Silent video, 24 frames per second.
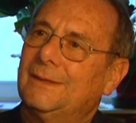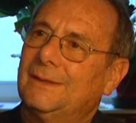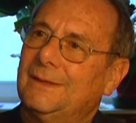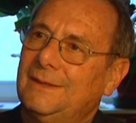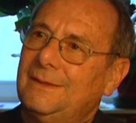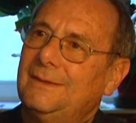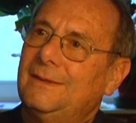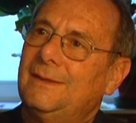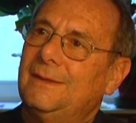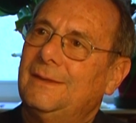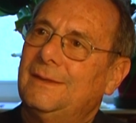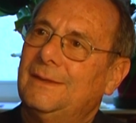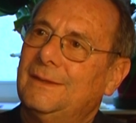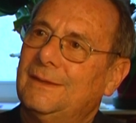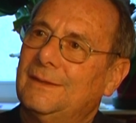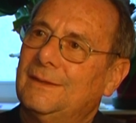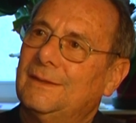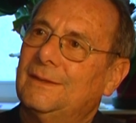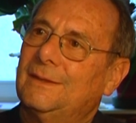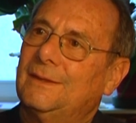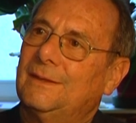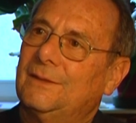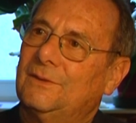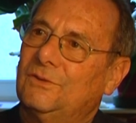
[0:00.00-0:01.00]
richtig
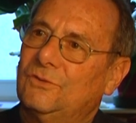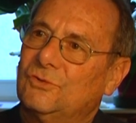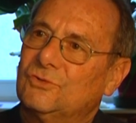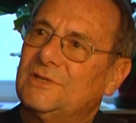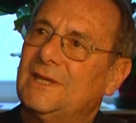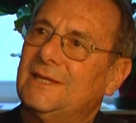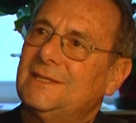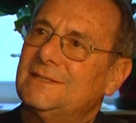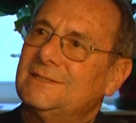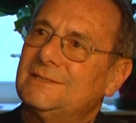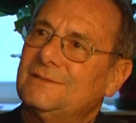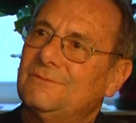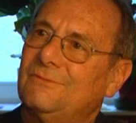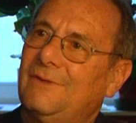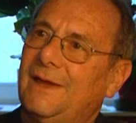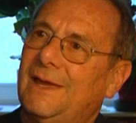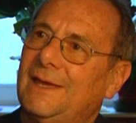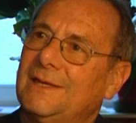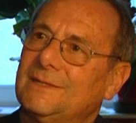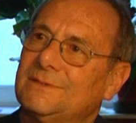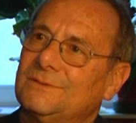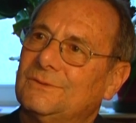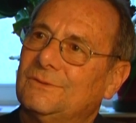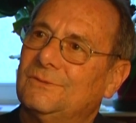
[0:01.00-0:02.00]
äh, zu schätzen
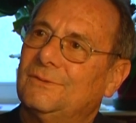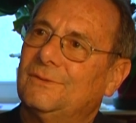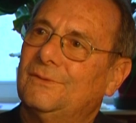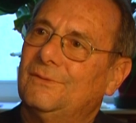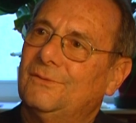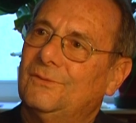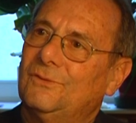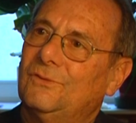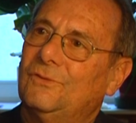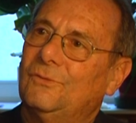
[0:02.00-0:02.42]
weiß und